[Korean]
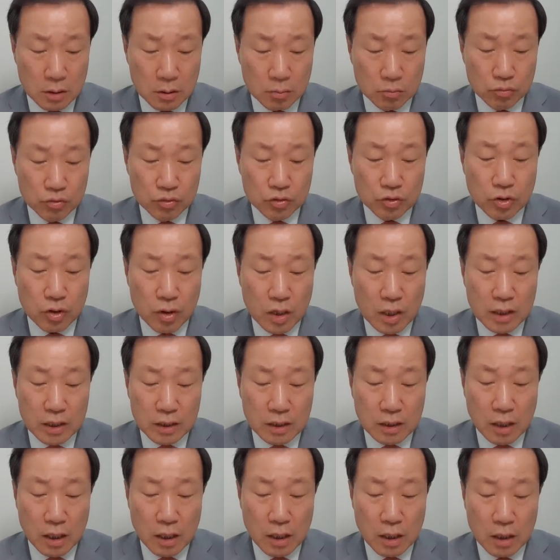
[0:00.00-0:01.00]
문서가
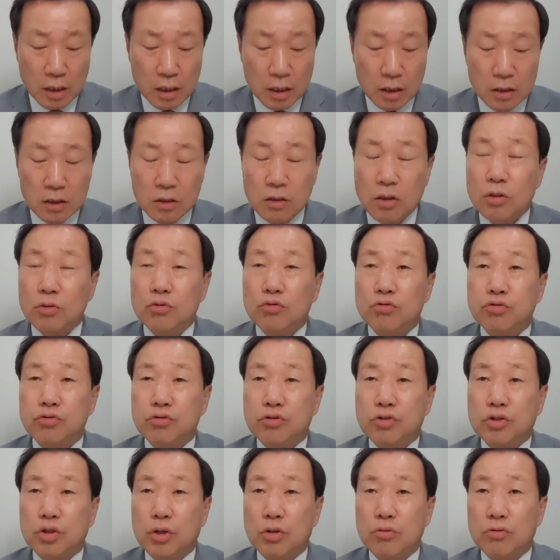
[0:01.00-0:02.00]
있다. 이걸
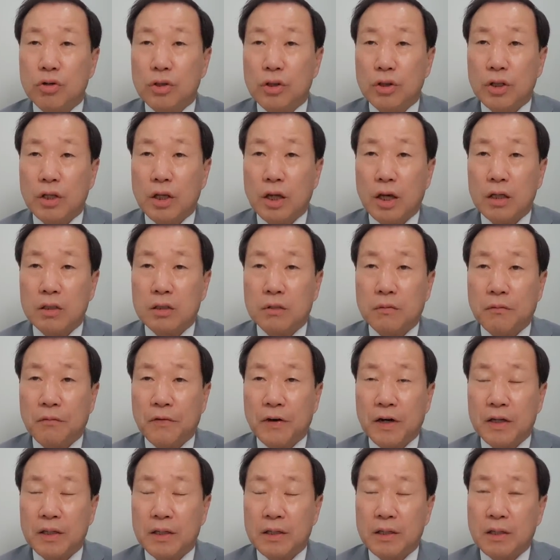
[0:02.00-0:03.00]
국정원
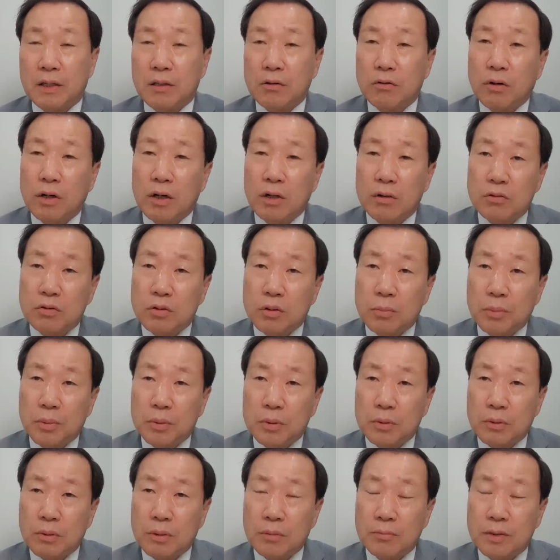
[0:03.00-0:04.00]
엑파일이라고 하고서
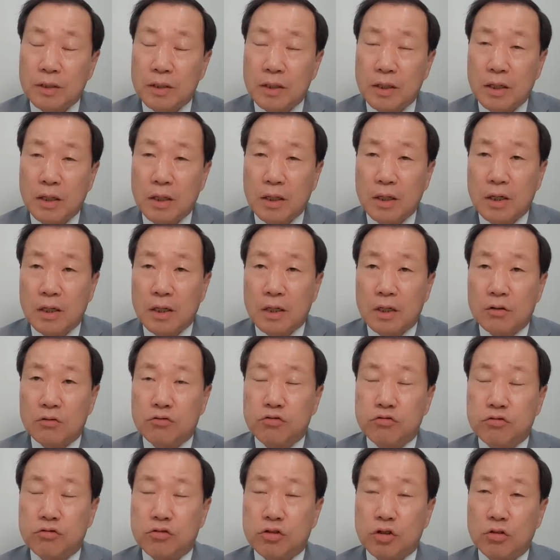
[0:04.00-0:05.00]
보도합니다.
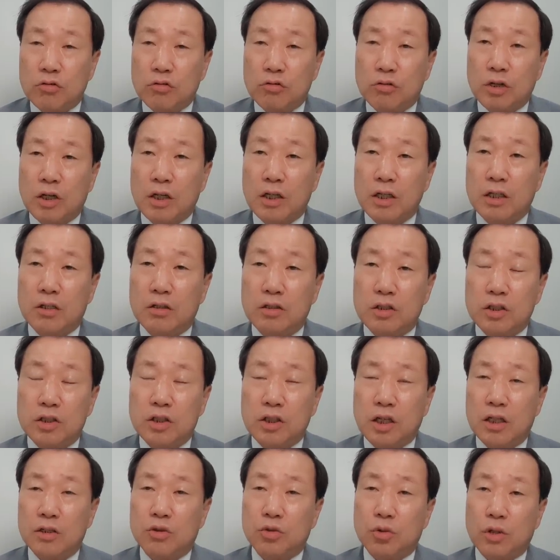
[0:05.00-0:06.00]
국정원에 이런
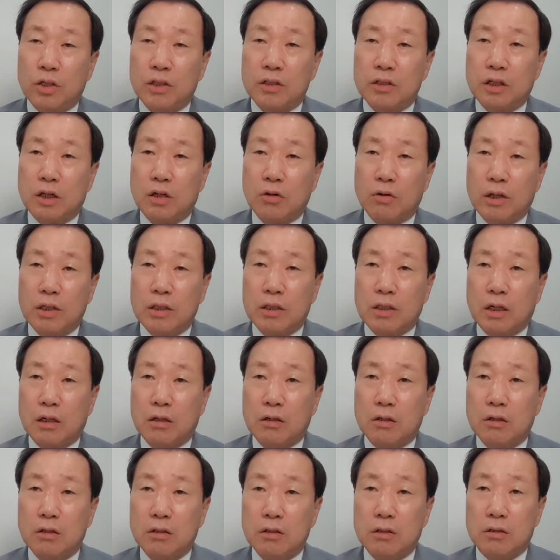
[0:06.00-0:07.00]
식의 조난 자료가 있다는
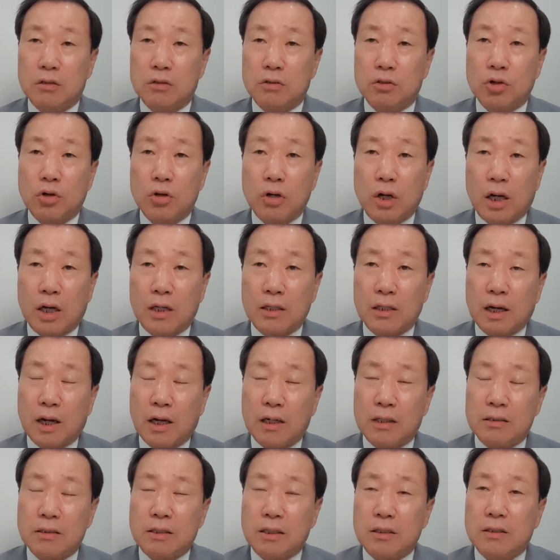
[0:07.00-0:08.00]
것은 천하가 다
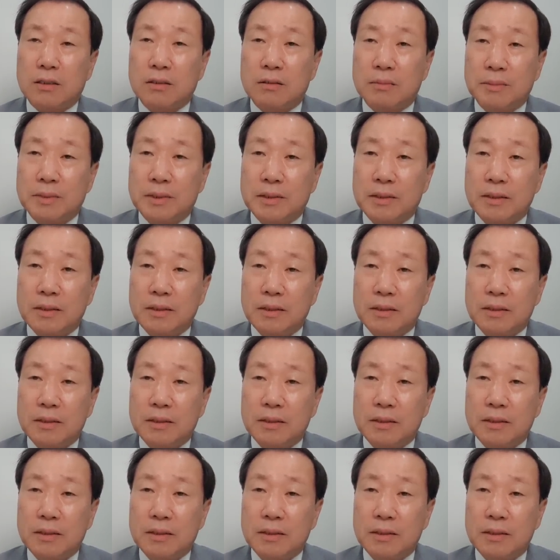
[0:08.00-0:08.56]
아는 사실입니다.